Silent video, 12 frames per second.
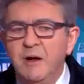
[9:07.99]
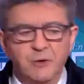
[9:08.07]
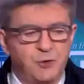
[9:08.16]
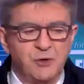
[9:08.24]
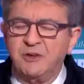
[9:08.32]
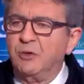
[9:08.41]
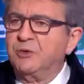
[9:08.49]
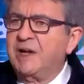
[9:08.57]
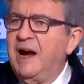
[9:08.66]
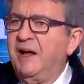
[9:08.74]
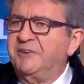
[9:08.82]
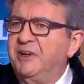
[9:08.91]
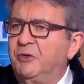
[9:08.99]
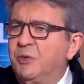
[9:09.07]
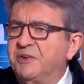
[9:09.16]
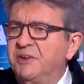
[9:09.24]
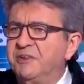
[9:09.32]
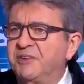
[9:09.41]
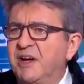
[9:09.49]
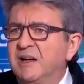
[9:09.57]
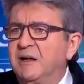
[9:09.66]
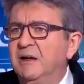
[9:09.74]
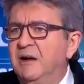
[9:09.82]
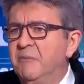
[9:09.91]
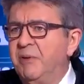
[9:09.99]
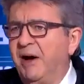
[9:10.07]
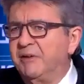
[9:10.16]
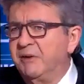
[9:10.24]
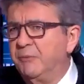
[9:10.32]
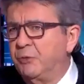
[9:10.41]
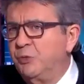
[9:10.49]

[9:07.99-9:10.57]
Ceux qui sont à l'article 65, par exemple,